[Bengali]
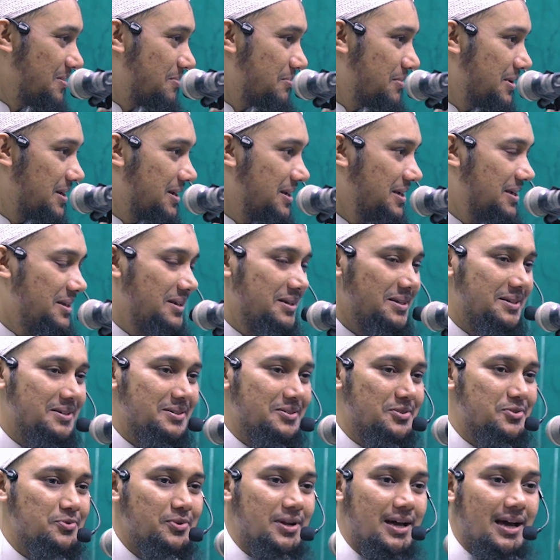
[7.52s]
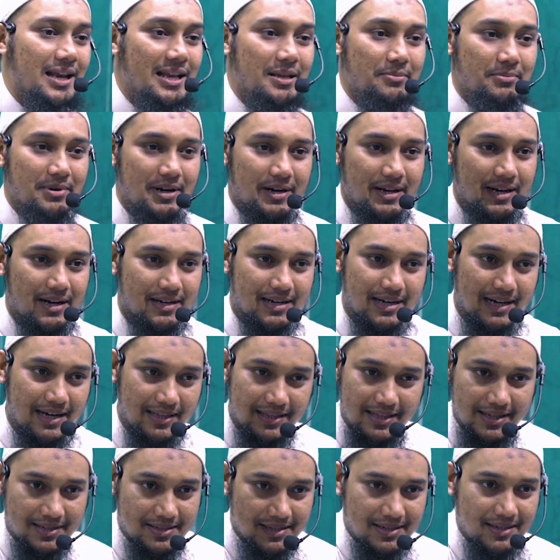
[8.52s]
মানে সুরা আলী ইমরানের একটা
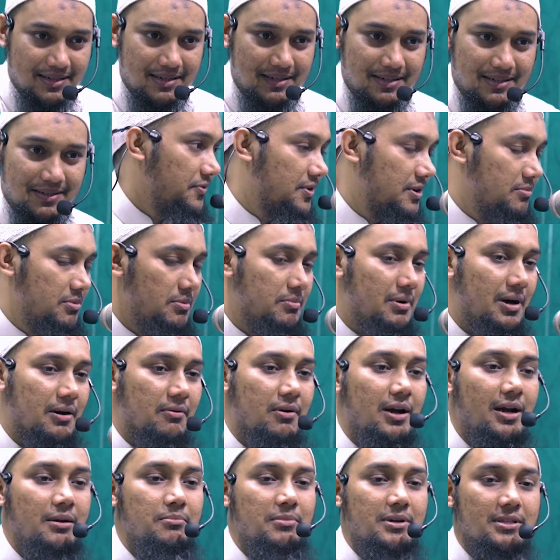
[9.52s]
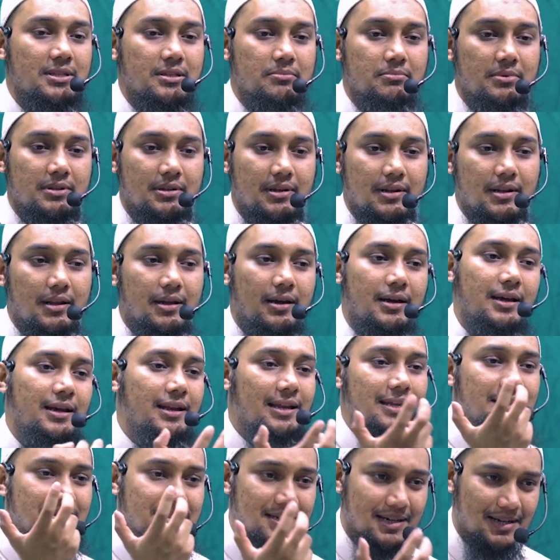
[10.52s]
আয়াত আছে ফাবিমা রহমত মিন আল্লাহ
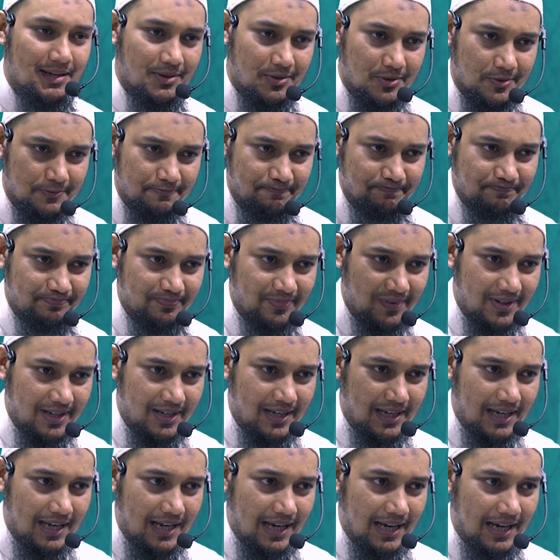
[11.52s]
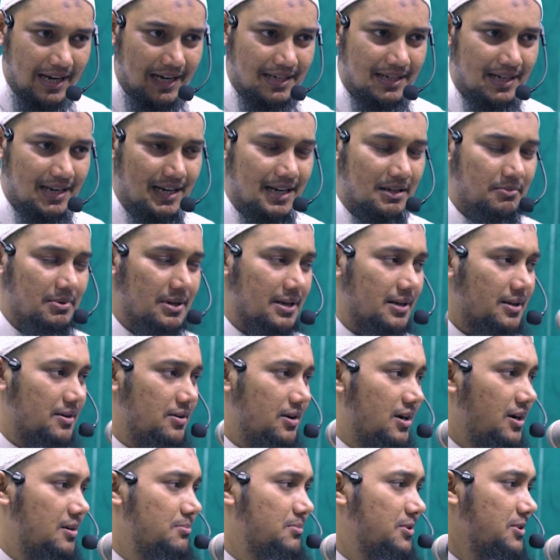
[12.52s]
তালাহম এটা আল্লাহবাগের
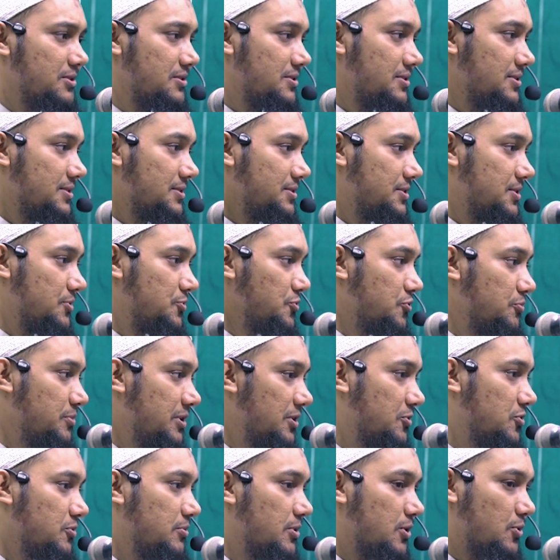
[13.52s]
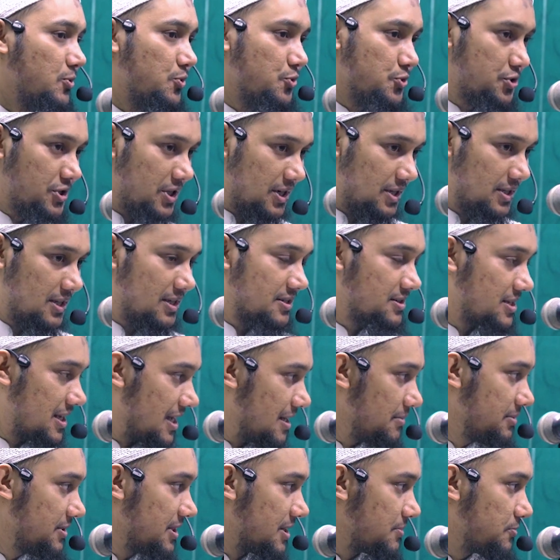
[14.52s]
রহমত যে তুমি তোমার অনুসারীদের
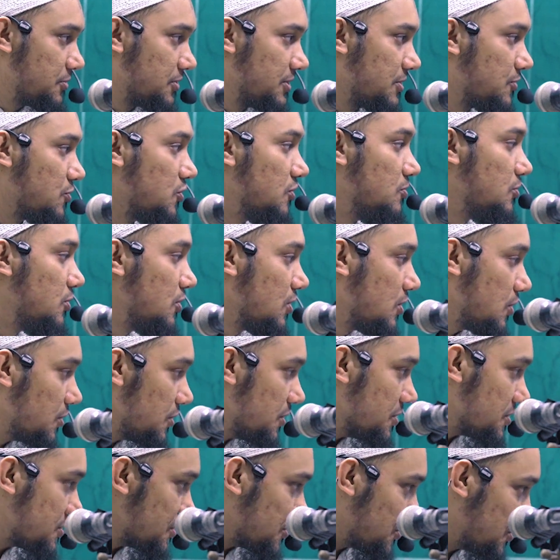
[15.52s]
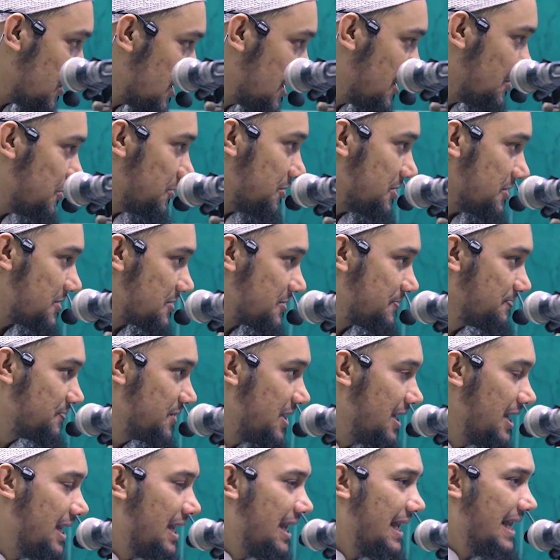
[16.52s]
সাহাবিদের প্রতি কোমল হয়েছে দয়ালু হয়েছে
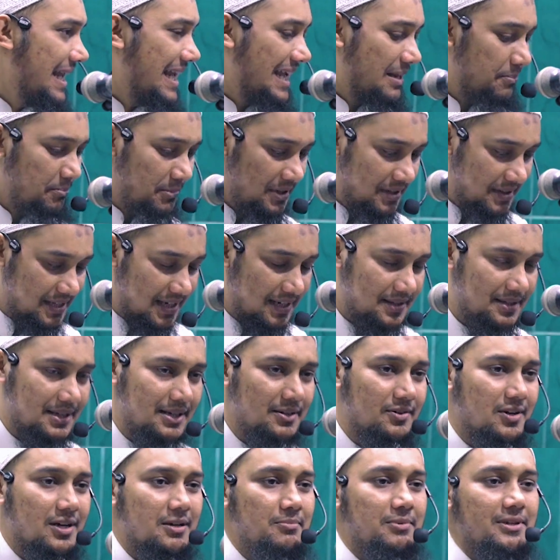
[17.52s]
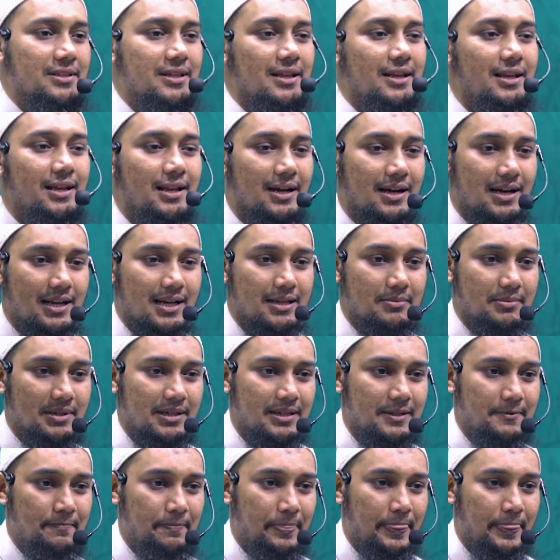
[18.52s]
এমনিতেই তিনি রহমত আল্লাহ আলমিন